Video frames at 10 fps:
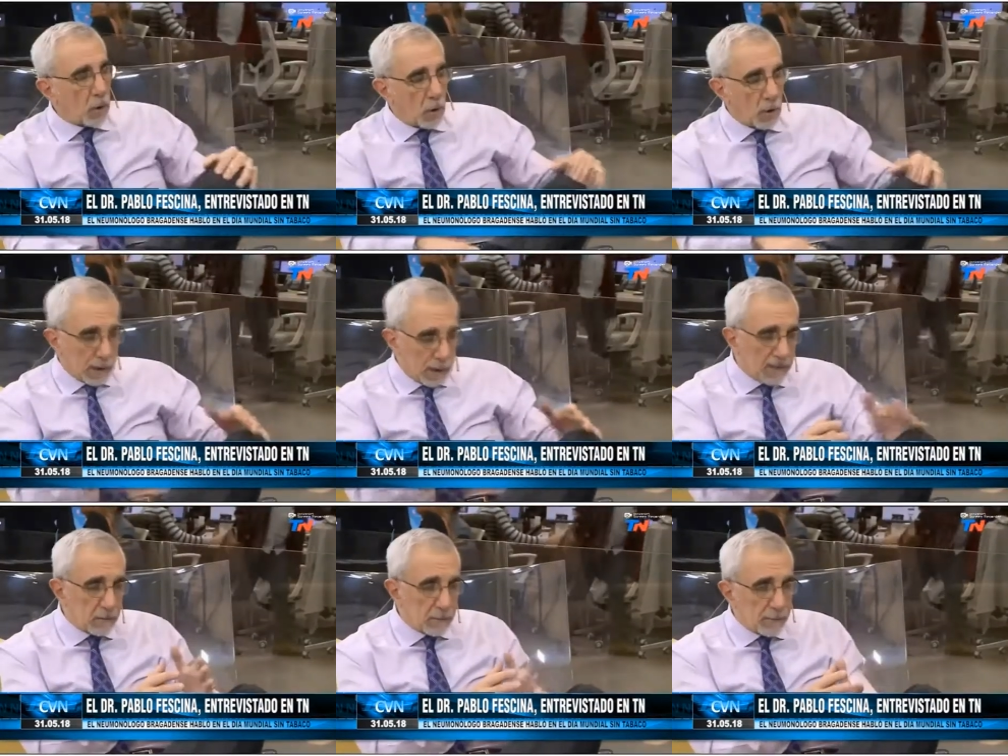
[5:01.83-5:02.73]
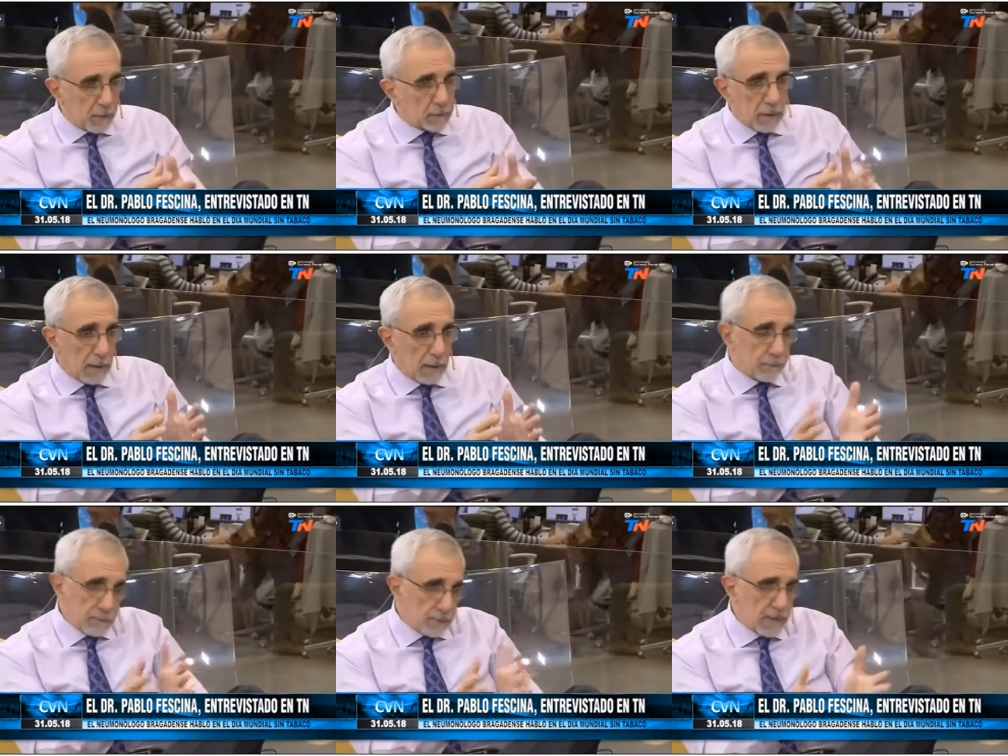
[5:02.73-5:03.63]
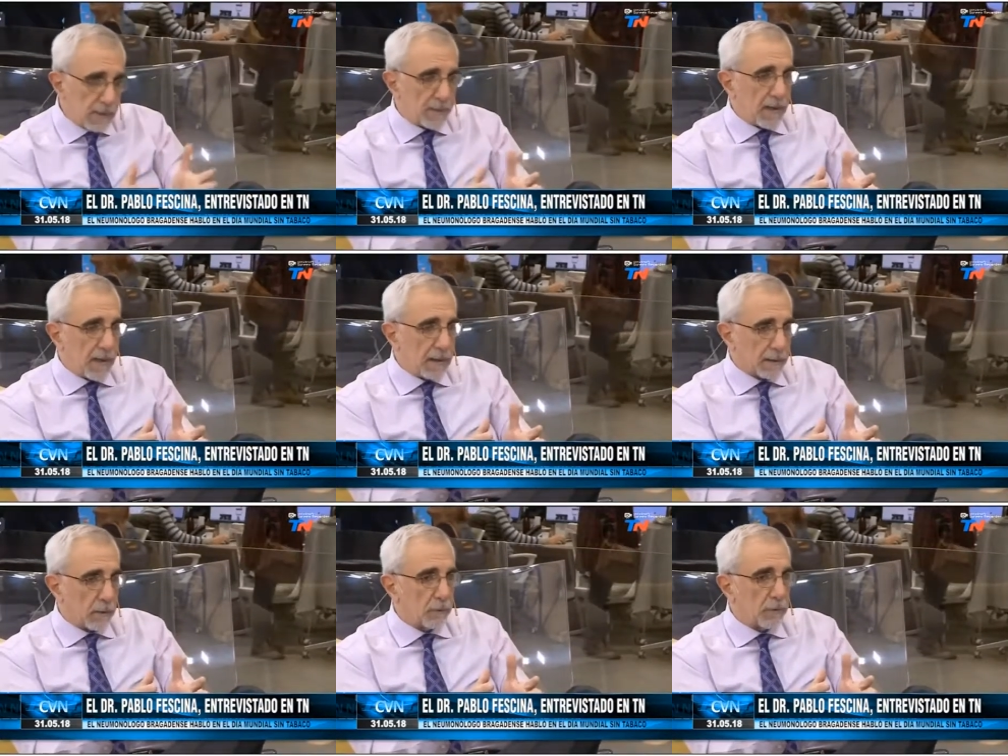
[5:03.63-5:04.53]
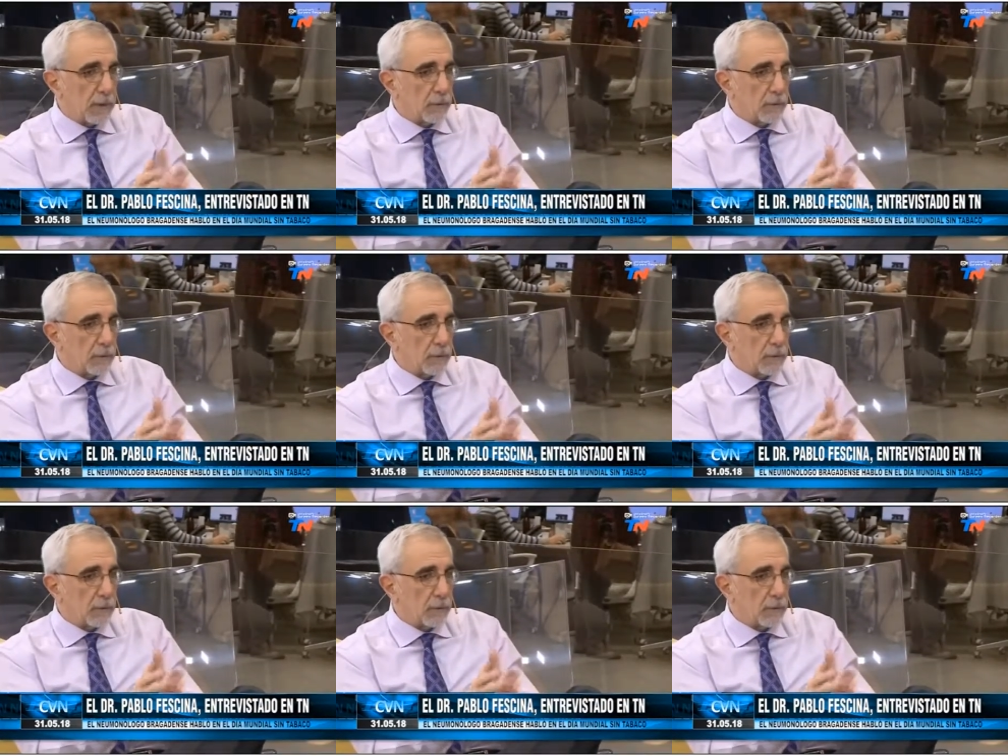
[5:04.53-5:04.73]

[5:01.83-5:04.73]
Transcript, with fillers: quería hacer una pregunta ya para ir redondeando, que